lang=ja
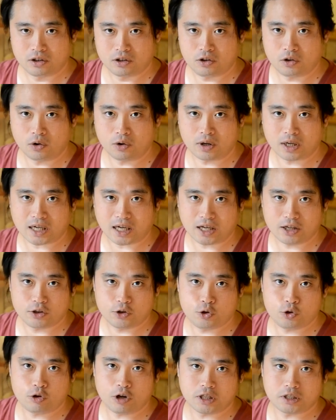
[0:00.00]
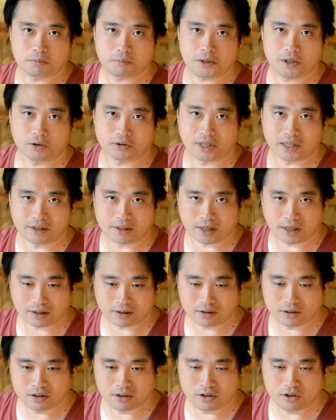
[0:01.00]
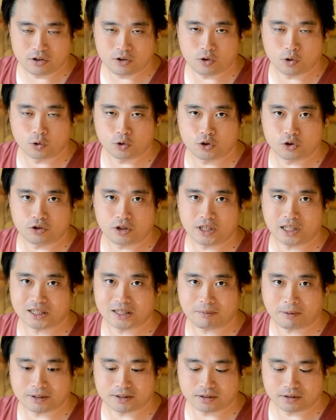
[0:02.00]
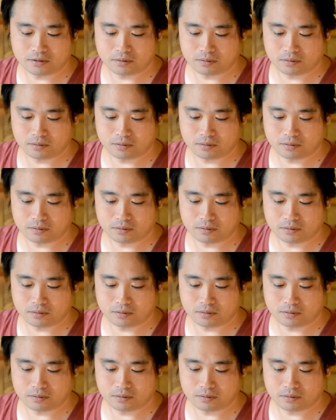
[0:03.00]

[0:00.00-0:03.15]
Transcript: 世の中 USB の電源、標準になってます。